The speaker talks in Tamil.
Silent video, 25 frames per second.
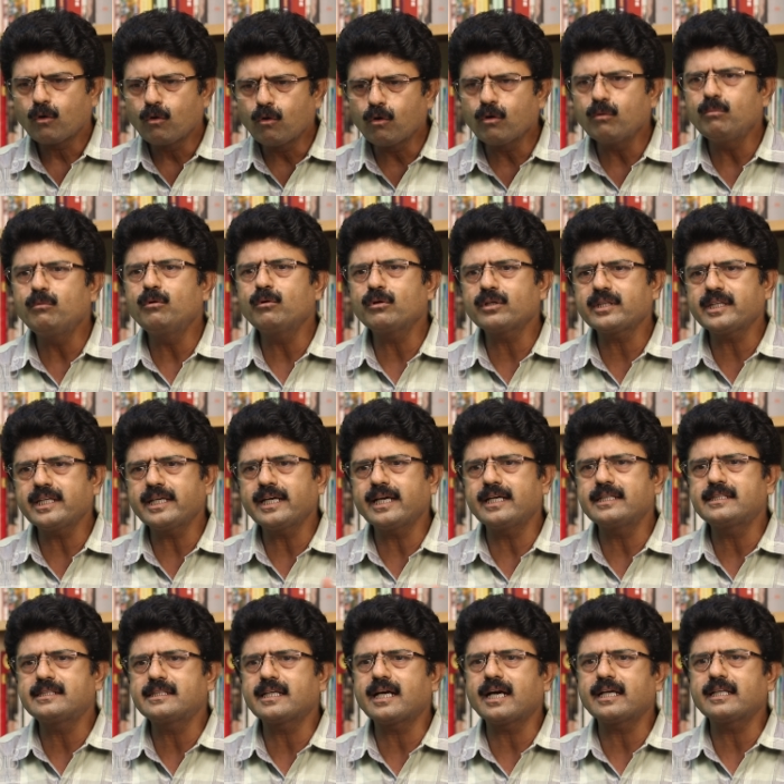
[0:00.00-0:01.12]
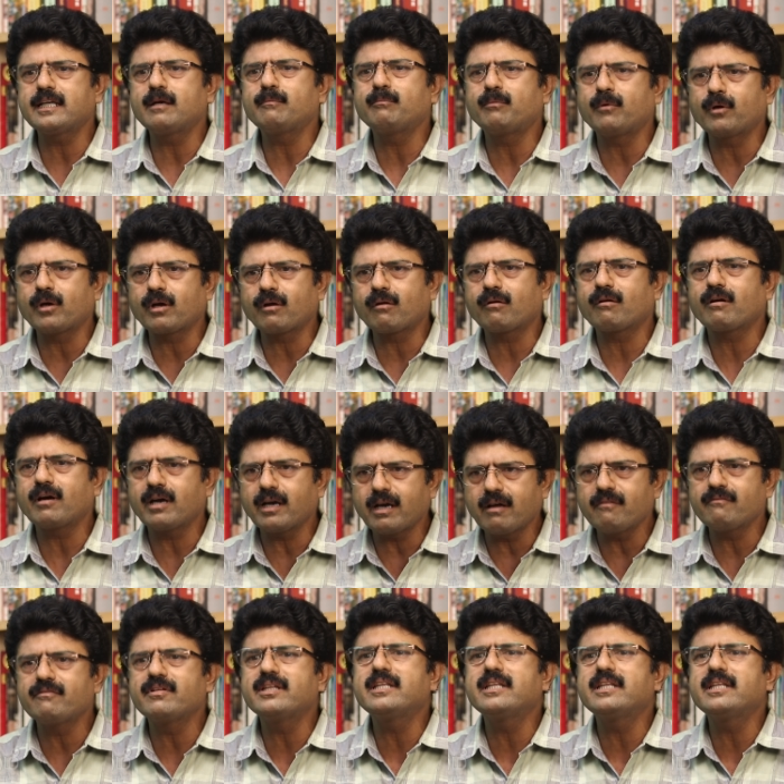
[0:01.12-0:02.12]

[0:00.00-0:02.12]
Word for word: குருமூர்த்தி ஹெச் ராஜா போன்றவர்கள்லாம்